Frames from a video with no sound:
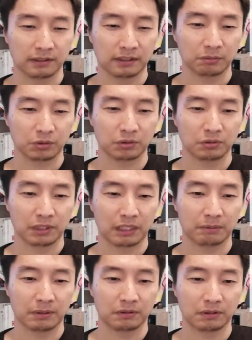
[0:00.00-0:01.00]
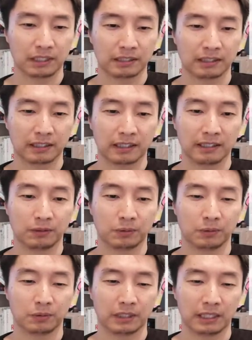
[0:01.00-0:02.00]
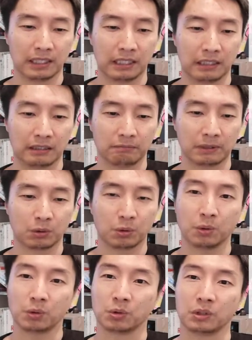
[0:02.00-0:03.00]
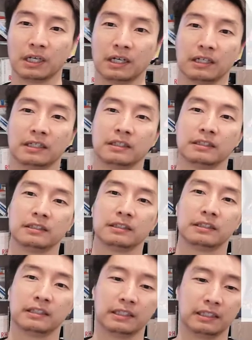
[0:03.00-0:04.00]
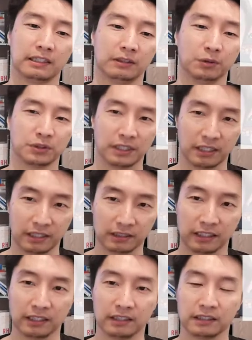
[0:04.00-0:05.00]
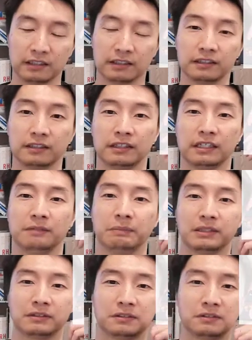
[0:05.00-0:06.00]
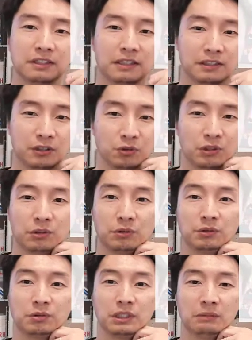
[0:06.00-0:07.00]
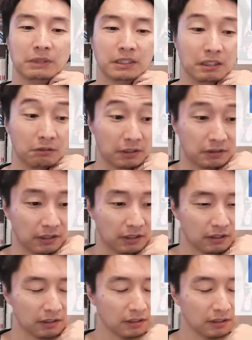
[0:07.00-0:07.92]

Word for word: でもちろんレベルが高い方が、まあ、高度なあ教え方であり、まあ、優れた資料だというふうにまあ言えるわけですね。